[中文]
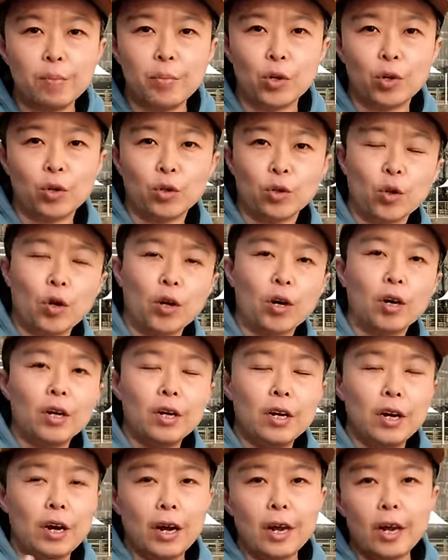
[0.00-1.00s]
比如说，
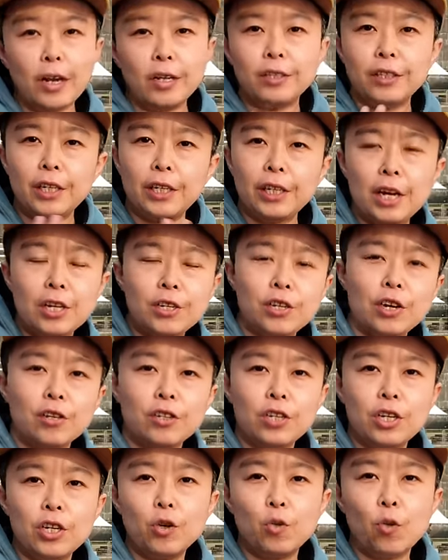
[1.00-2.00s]
哎，这台相
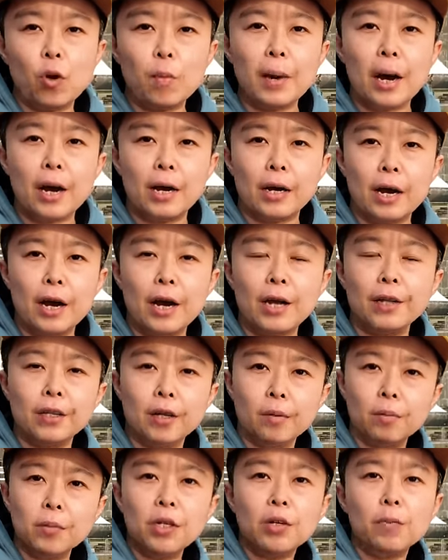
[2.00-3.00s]
机我买来
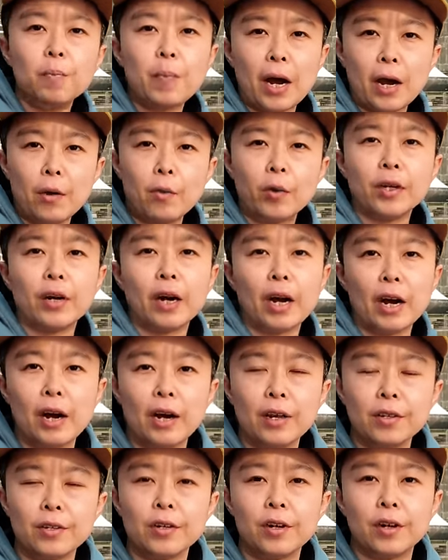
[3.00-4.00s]
能不能拍我的
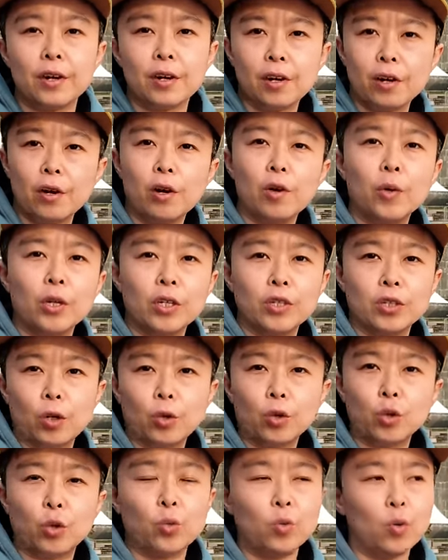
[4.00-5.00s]
孩子和我的小
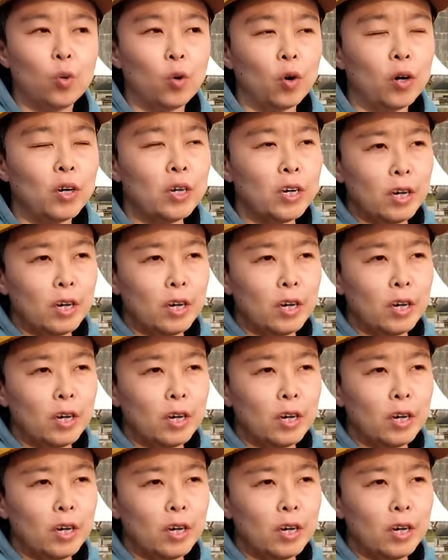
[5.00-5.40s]
宠物？